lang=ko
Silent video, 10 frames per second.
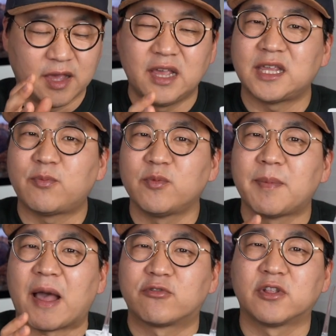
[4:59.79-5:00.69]
이
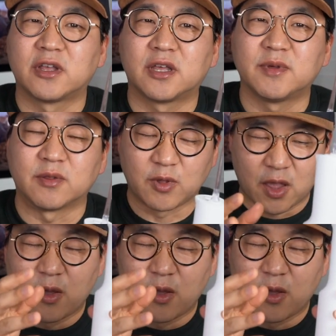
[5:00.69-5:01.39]
제품의 방수 등급은